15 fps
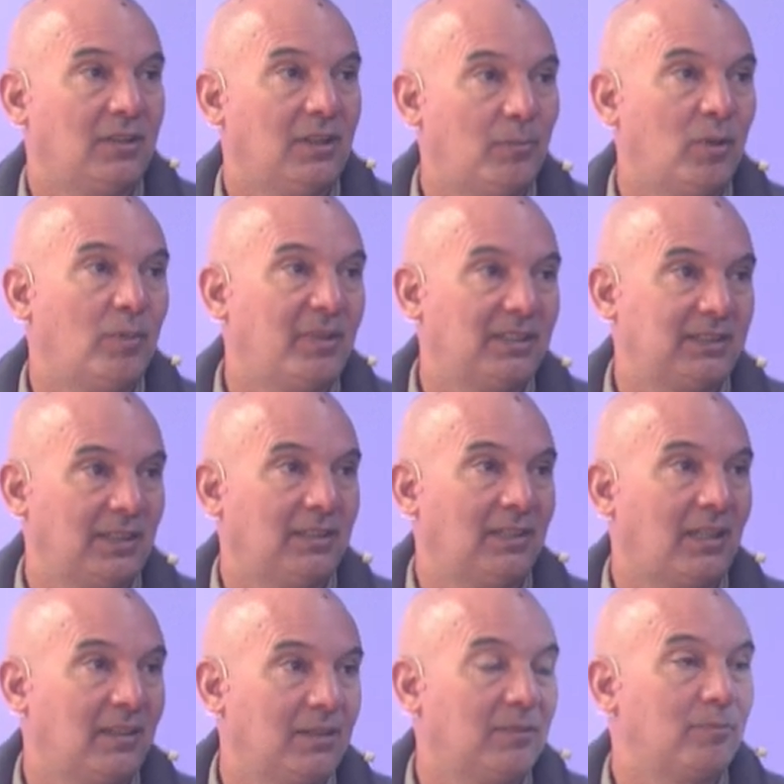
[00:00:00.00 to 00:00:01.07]
Y después
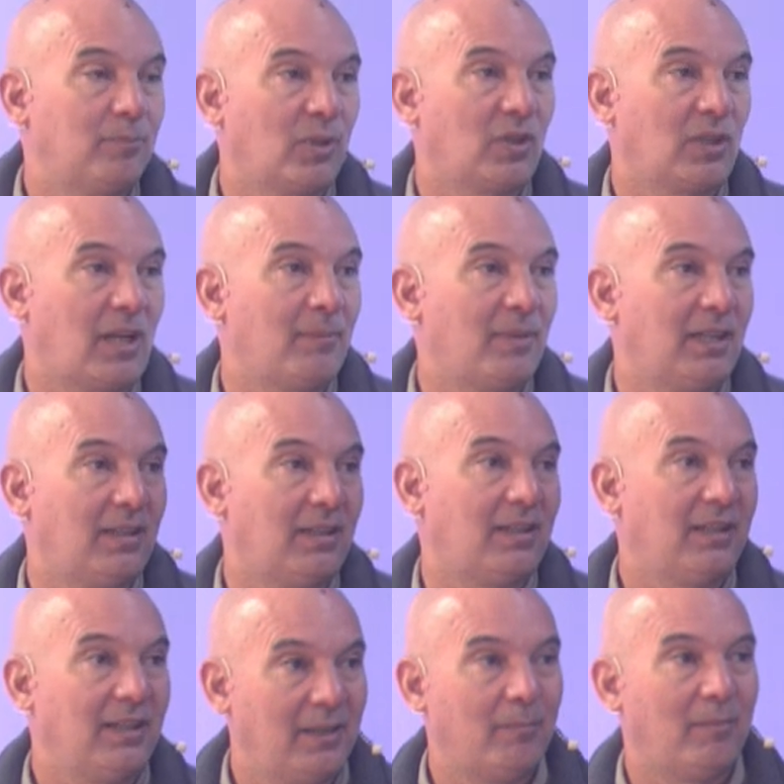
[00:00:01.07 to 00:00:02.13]
presentan
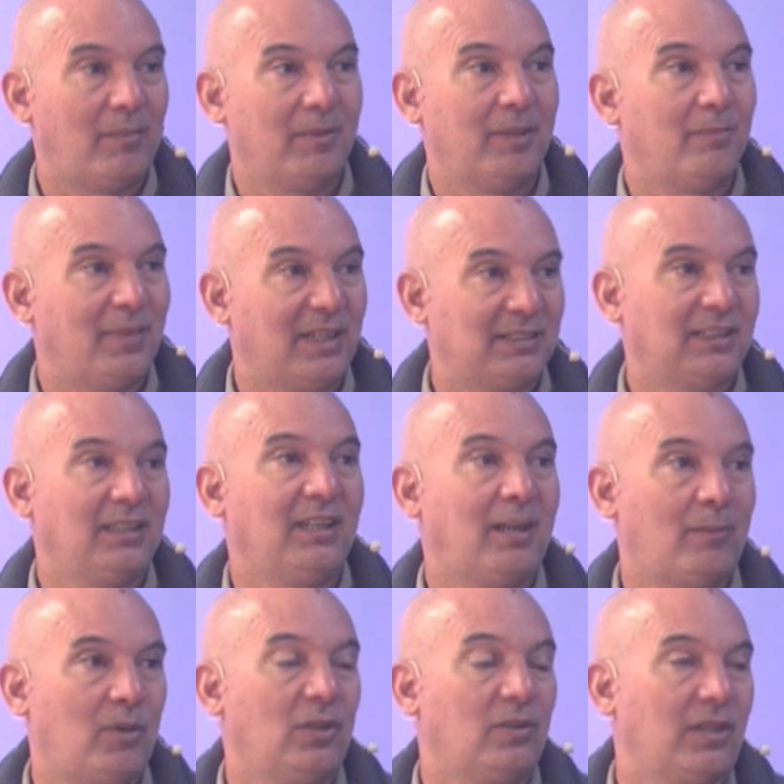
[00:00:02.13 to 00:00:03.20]
programas en, en base,
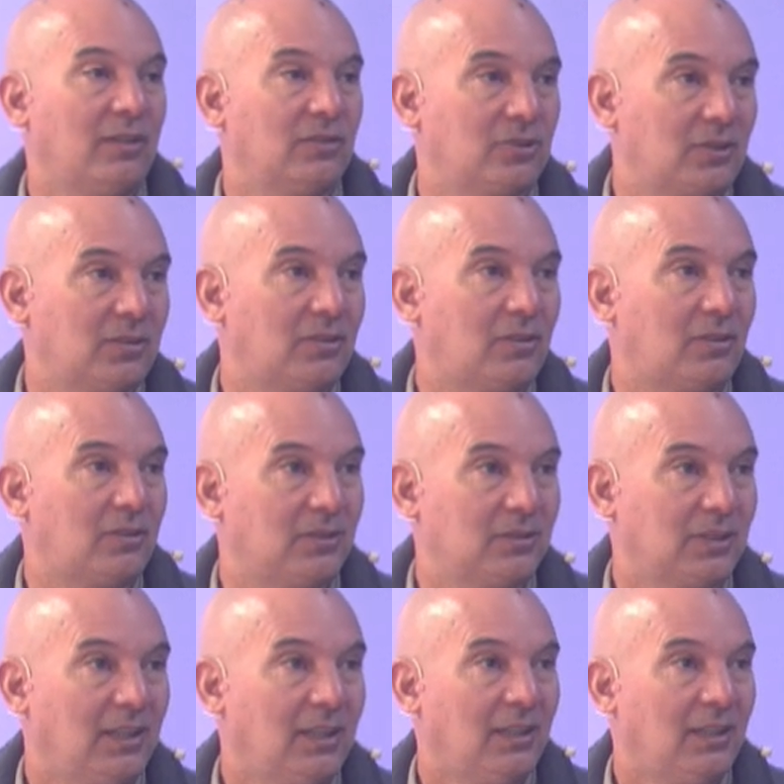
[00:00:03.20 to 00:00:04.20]
digamos, a lo que nosotros